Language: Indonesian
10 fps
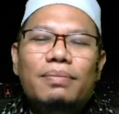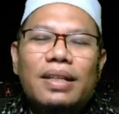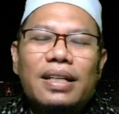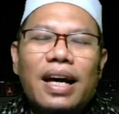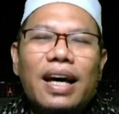
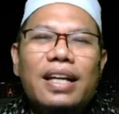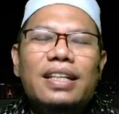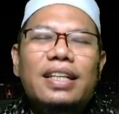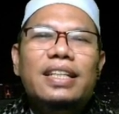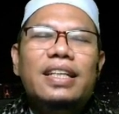
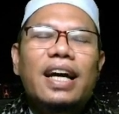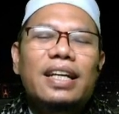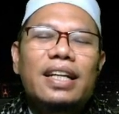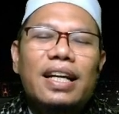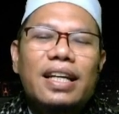menahan
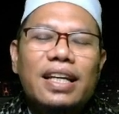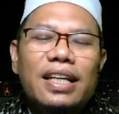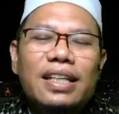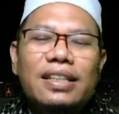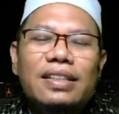dirinya
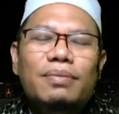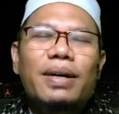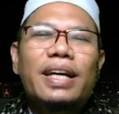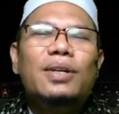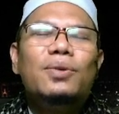dari
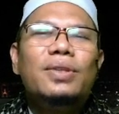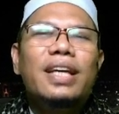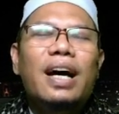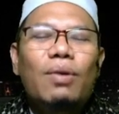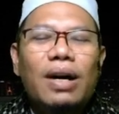
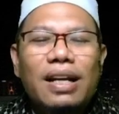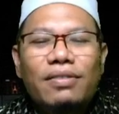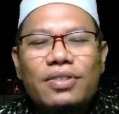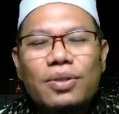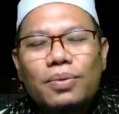mengikuti hawa
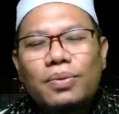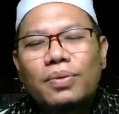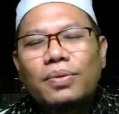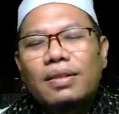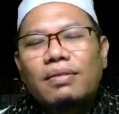nafsu
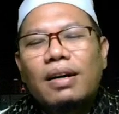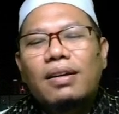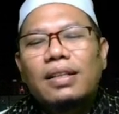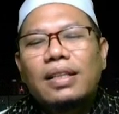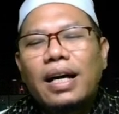
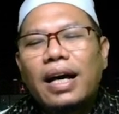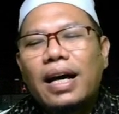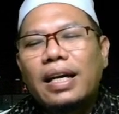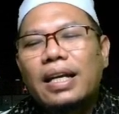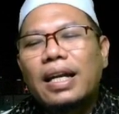
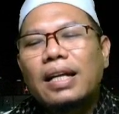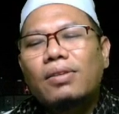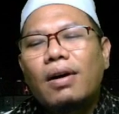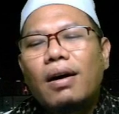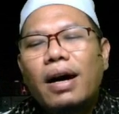waradha ila
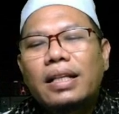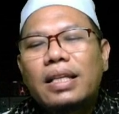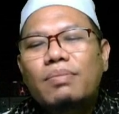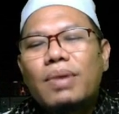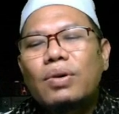
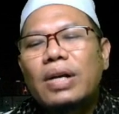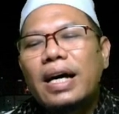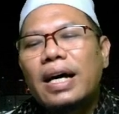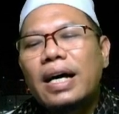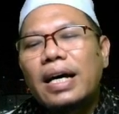taati
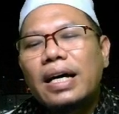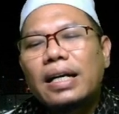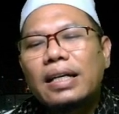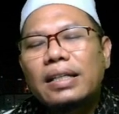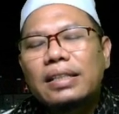
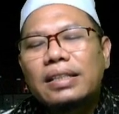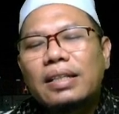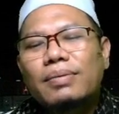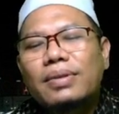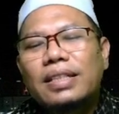maulaha
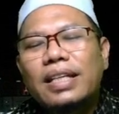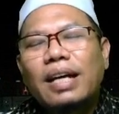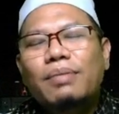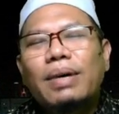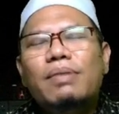
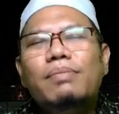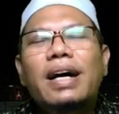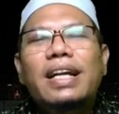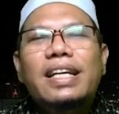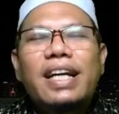Kemudian
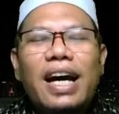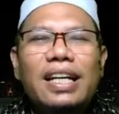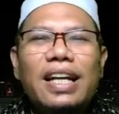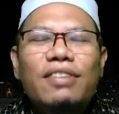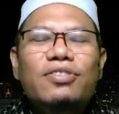
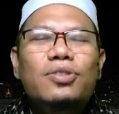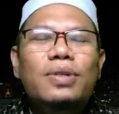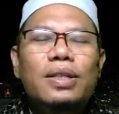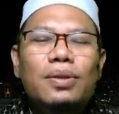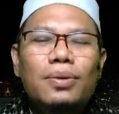mengembalikan
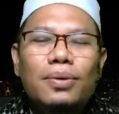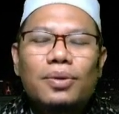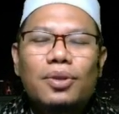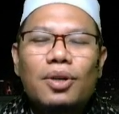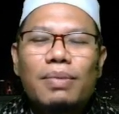nafsu
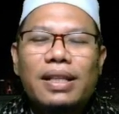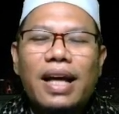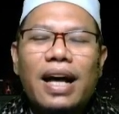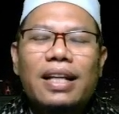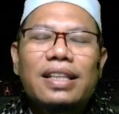itu untuk
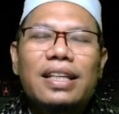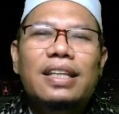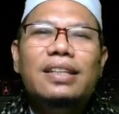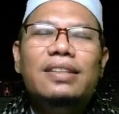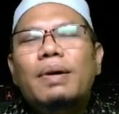
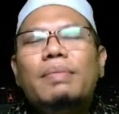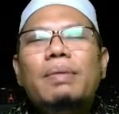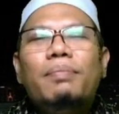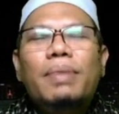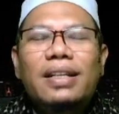mentaati
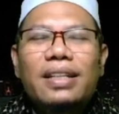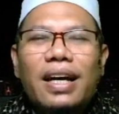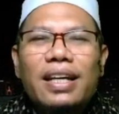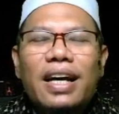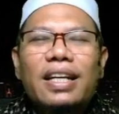
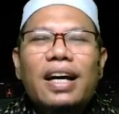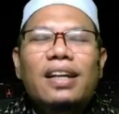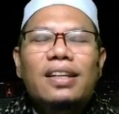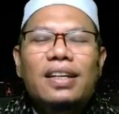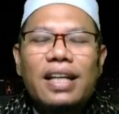pemimpinnya yakni
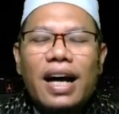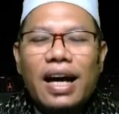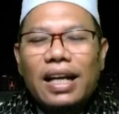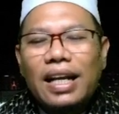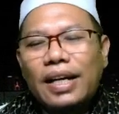Allah
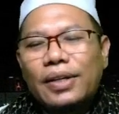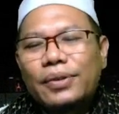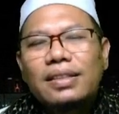Ta'ala.